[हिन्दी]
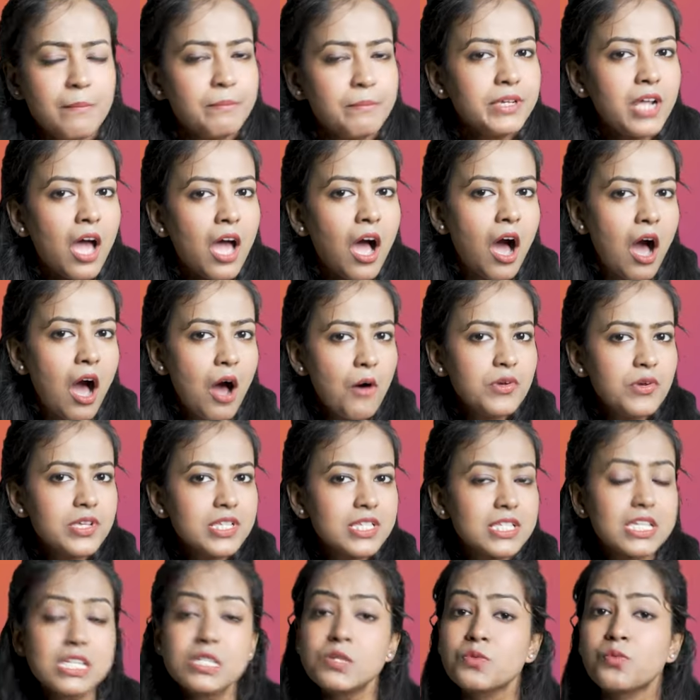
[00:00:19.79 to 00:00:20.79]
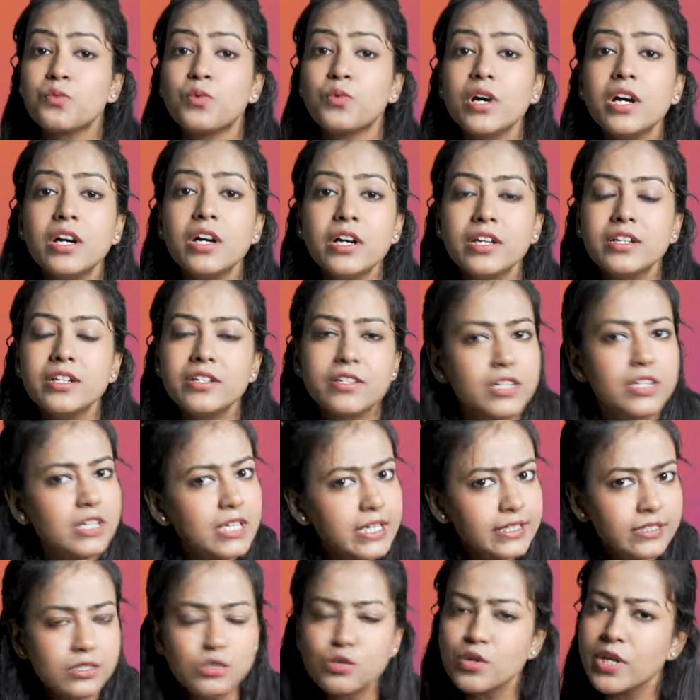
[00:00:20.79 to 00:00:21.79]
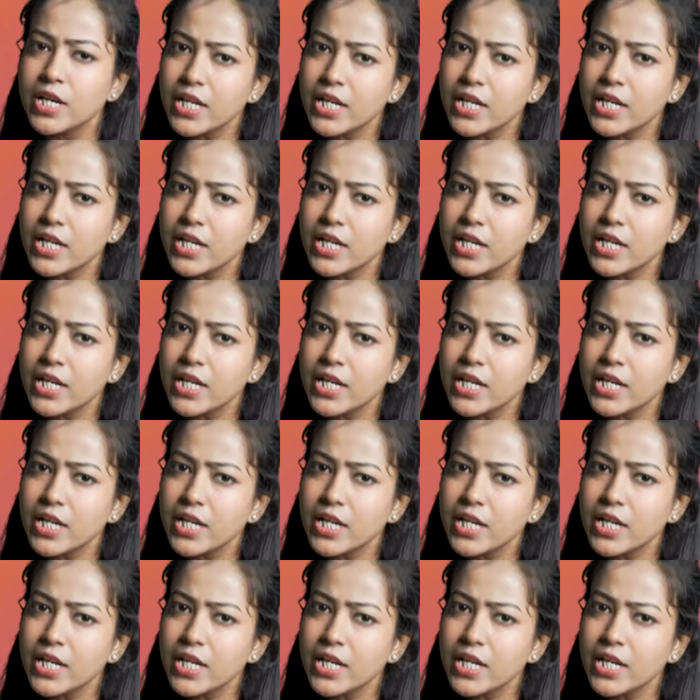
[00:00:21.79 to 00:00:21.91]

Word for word: बट हाउ इज दिस वर्ड रिलेटेड टू